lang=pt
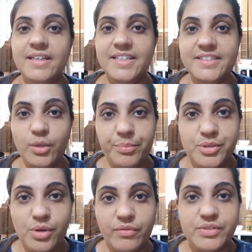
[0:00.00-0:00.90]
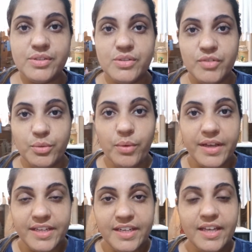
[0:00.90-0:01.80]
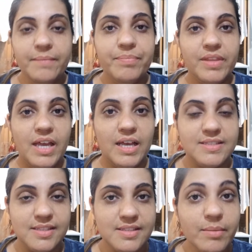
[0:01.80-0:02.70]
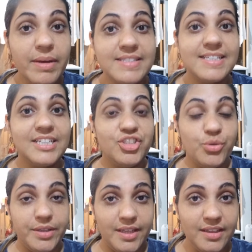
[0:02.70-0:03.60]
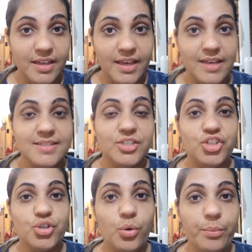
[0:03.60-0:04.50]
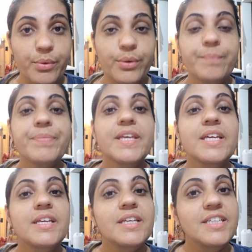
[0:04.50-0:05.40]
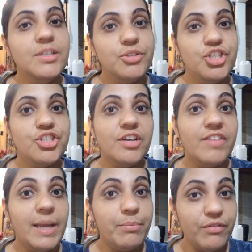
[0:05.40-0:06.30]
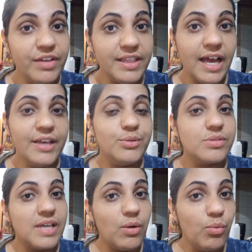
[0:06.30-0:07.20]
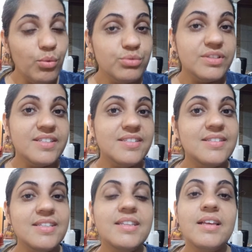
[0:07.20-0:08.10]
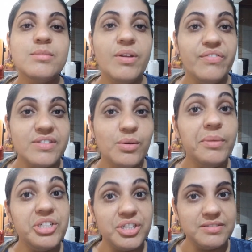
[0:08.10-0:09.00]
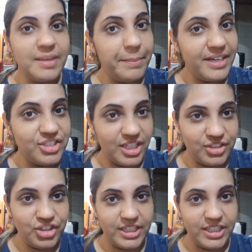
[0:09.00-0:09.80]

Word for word: Então, pessoal, vocês viram aí, né? A cesta básica de 80 reais que a gente comprou. Então, a gente já vai aproveitar e usar alguns desses itens para fazer uma janta pra gente,